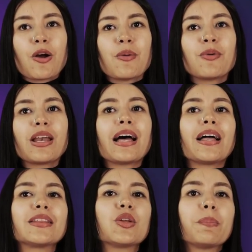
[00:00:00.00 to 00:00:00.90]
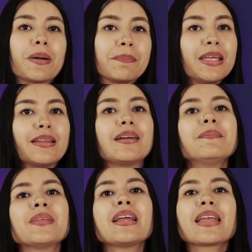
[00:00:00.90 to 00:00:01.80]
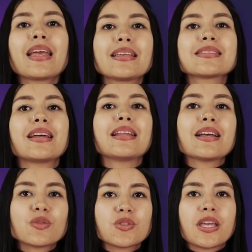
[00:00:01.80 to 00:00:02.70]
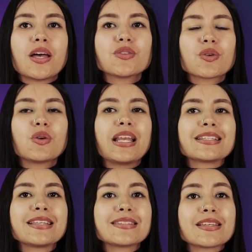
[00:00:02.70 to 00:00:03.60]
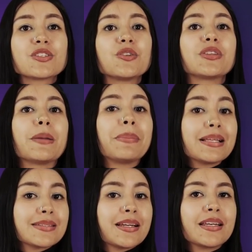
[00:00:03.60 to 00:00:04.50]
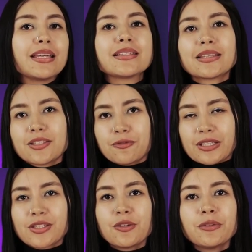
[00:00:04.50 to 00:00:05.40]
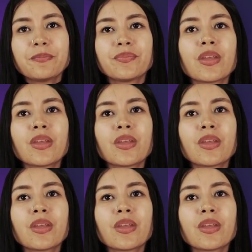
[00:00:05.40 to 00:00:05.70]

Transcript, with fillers: como la dopamina que están asociados con la sensación de placer y satisfacción.